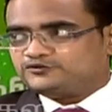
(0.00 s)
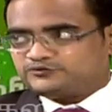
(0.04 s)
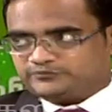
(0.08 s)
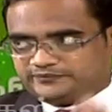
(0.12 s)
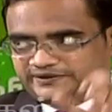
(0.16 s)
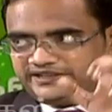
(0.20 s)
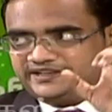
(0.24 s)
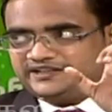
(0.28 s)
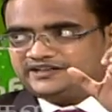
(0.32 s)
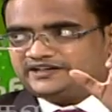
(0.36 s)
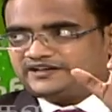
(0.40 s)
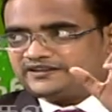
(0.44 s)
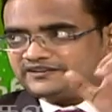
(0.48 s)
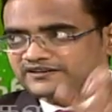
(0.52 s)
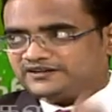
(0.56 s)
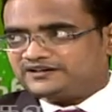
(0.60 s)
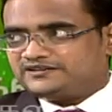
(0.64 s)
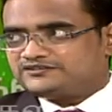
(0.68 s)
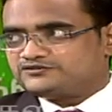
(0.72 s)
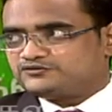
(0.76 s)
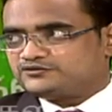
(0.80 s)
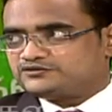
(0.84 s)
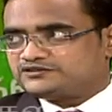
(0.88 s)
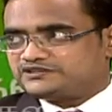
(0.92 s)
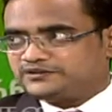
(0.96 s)
மீனிங் அதான்
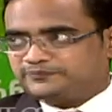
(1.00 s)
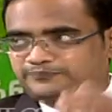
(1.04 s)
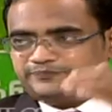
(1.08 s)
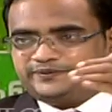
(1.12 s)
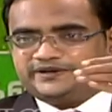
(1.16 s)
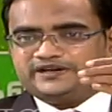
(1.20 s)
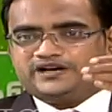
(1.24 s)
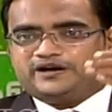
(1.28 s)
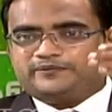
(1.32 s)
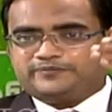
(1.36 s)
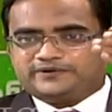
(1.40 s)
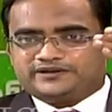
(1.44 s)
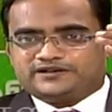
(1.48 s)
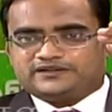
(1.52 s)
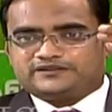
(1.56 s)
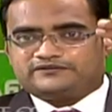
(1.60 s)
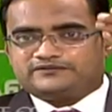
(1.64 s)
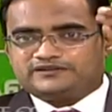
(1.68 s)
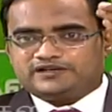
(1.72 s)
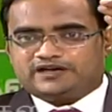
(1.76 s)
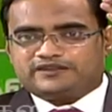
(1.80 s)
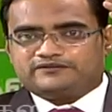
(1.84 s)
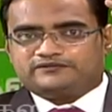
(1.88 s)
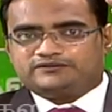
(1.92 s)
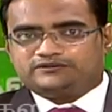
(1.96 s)
ஸோ ஷிப்பிங் அப்படின்றது
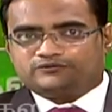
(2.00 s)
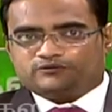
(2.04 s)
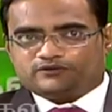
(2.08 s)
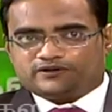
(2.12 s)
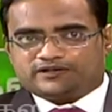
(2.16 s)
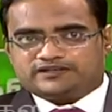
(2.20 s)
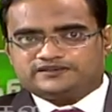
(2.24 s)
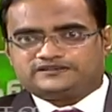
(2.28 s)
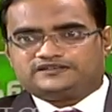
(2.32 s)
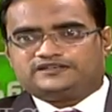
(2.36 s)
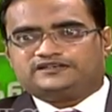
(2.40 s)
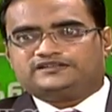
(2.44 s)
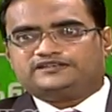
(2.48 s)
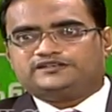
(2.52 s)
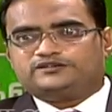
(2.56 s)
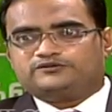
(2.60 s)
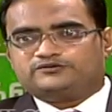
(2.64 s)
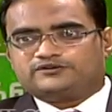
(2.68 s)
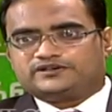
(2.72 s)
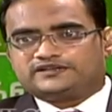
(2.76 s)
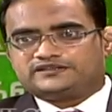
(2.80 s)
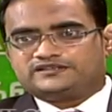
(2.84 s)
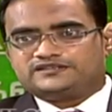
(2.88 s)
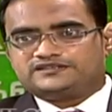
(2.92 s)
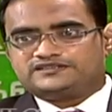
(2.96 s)
வந்து அது வந்து ஒரு இடத்துல இருந்து
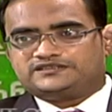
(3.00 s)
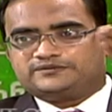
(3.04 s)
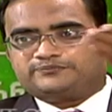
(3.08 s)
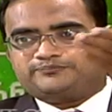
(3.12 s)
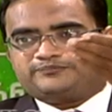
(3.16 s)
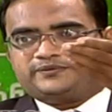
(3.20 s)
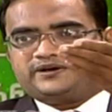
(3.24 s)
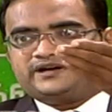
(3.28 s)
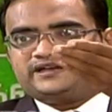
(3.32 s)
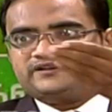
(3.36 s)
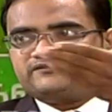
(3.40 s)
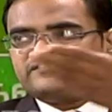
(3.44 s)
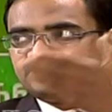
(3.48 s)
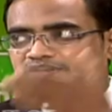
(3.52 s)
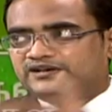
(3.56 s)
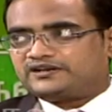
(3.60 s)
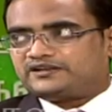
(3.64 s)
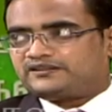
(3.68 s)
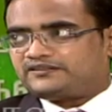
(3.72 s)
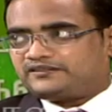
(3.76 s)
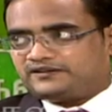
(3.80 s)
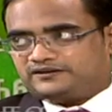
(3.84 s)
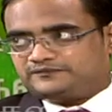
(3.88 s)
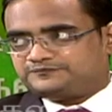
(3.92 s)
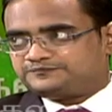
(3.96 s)
இன்னொரு இடத்துக்கு ஷிப் ஆகி
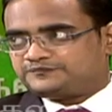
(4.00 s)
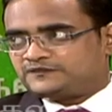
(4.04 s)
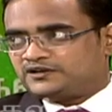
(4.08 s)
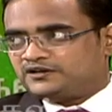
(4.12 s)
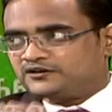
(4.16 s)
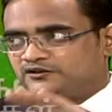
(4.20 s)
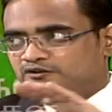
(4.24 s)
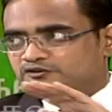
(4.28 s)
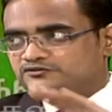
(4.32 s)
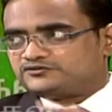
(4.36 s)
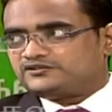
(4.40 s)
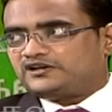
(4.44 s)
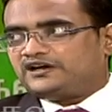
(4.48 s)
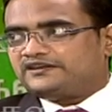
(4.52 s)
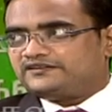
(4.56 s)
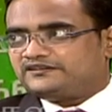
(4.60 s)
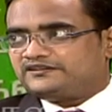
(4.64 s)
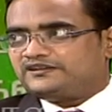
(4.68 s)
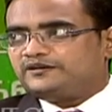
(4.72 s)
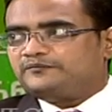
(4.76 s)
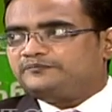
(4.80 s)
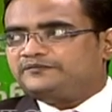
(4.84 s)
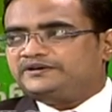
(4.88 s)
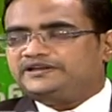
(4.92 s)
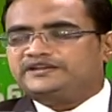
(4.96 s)
வர்றது தான் ஸோ அதை
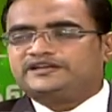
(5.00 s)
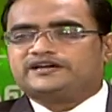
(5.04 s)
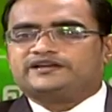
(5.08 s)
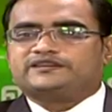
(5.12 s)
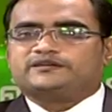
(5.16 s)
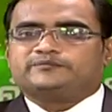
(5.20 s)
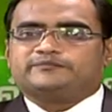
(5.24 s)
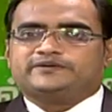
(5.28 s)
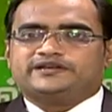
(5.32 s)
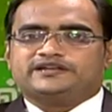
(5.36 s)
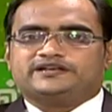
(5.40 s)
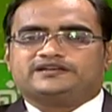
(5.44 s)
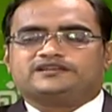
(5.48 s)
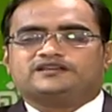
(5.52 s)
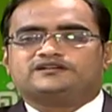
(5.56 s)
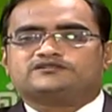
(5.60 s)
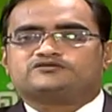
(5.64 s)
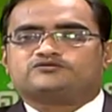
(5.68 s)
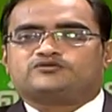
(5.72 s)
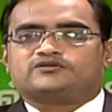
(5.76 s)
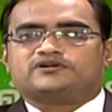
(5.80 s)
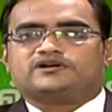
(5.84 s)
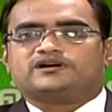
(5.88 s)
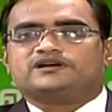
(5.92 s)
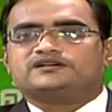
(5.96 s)
தான் மீனிங் அந்த மீனிங் தான்
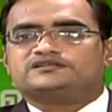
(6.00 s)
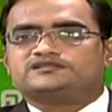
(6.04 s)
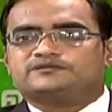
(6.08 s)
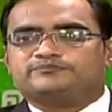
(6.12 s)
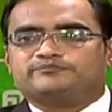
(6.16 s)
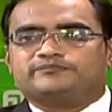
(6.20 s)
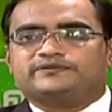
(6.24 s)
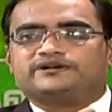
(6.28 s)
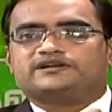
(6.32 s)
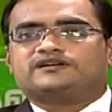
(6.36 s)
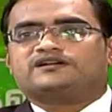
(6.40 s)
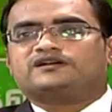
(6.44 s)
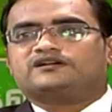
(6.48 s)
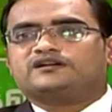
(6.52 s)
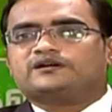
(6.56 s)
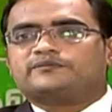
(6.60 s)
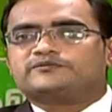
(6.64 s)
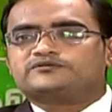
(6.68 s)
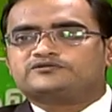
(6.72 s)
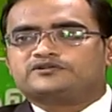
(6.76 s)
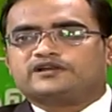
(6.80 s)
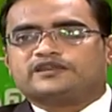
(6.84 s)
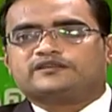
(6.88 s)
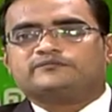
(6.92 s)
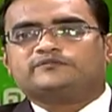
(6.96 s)
சொல்கிறாங்க ஷிப்மெண்ட் டன்
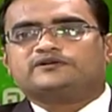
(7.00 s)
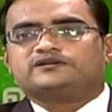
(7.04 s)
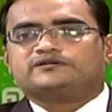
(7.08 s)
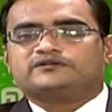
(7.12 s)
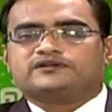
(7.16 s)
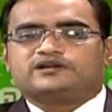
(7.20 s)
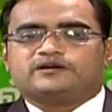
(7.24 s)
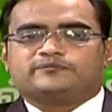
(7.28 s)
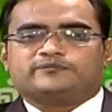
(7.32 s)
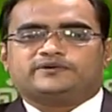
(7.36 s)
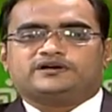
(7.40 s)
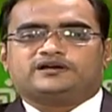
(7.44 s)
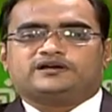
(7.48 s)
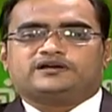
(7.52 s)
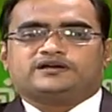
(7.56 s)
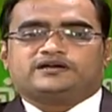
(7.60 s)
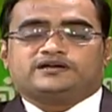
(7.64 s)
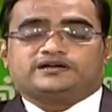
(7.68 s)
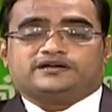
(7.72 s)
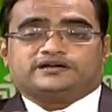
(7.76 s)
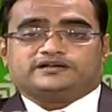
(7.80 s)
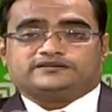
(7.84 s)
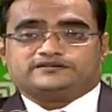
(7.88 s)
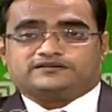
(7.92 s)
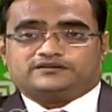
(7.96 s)
அப்படின்னு சொல்லி அது மட்டும் இல்லாமல்
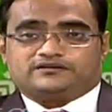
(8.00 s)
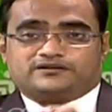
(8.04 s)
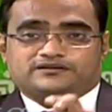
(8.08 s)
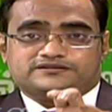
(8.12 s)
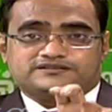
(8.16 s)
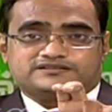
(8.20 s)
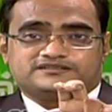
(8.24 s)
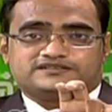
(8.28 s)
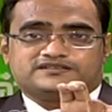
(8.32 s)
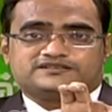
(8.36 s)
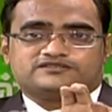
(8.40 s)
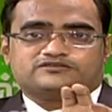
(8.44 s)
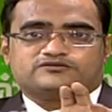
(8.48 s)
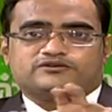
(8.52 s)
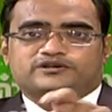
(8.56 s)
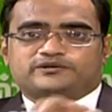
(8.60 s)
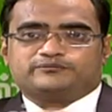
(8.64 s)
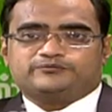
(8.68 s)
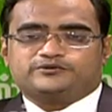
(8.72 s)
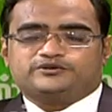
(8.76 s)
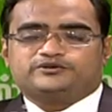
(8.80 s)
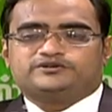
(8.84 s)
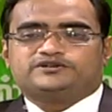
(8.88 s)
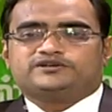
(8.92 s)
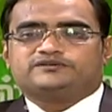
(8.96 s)
இந்த லாஜிஸ்டிக்ஸோடைய
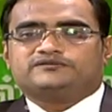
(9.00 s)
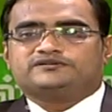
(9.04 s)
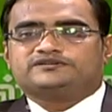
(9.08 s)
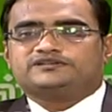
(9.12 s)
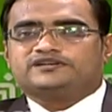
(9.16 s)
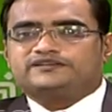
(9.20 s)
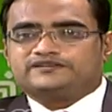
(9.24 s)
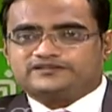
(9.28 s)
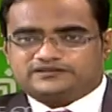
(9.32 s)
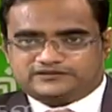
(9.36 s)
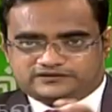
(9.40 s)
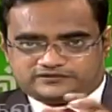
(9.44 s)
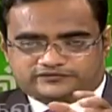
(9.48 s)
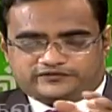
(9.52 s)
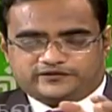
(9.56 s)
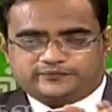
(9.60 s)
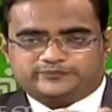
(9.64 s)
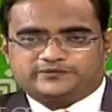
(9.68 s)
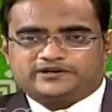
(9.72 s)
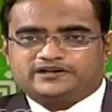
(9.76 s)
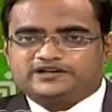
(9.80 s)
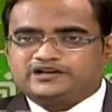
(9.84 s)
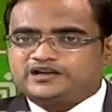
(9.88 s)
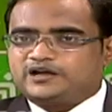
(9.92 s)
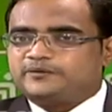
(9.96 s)
பியூட்டி வந்து அந்த
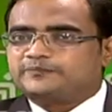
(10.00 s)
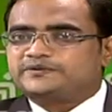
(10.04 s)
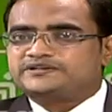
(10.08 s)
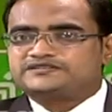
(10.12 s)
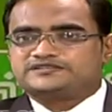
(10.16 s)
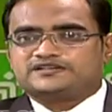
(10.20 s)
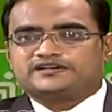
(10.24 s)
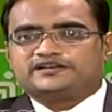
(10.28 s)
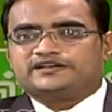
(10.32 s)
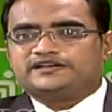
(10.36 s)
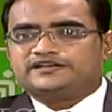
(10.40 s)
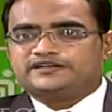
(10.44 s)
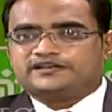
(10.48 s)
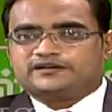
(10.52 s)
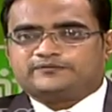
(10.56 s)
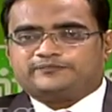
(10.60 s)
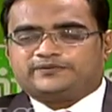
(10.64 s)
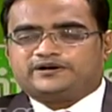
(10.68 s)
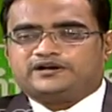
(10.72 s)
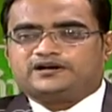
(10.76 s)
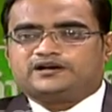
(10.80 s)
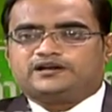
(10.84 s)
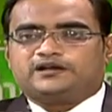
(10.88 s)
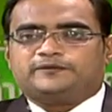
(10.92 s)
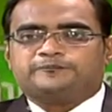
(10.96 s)
ஃப்ளிப்கார்ட் அமேசான்லேயே நீங்கள்
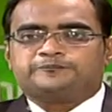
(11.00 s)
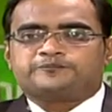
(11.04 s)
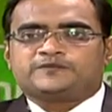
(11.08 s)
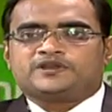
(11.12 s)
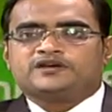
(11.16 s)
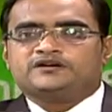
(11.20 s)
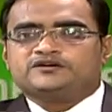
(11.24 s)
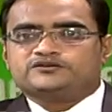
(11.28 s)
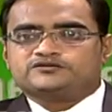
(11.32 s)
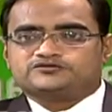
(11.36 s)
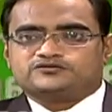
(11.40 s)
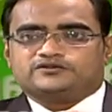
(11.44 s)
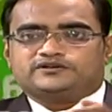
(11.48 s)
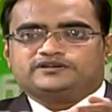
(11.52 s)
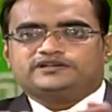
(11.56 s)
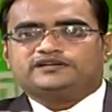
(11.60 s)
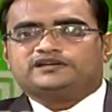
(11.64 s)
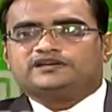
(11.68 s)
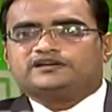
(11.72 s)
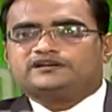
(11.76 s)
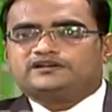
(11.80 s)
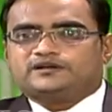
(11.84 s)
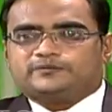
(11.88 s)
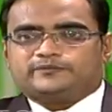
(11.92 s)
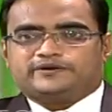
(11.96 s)
பார்க்கலாம் ஸோ
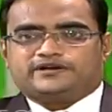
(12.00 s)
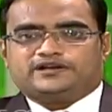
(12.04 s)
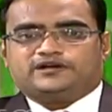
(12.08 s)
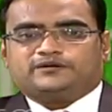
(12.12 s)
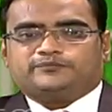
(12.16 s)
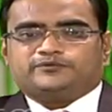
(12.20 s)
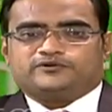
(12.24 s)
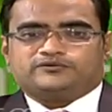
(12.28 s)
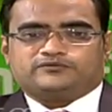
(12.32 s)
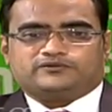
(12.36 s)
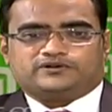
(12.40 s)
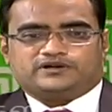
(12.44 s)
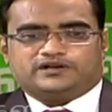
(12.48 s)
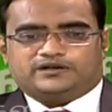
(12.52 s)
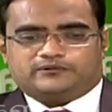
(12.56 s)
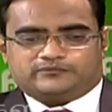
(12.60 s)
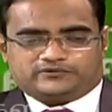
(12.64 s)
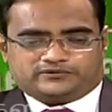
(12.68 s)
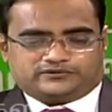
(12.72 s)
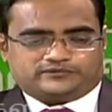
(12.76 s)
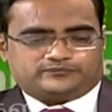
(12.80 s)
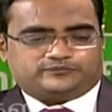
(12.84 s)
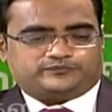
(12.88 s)
நீங்கள் நம்ம என்ன பண்ணுவோம்னா நம்ம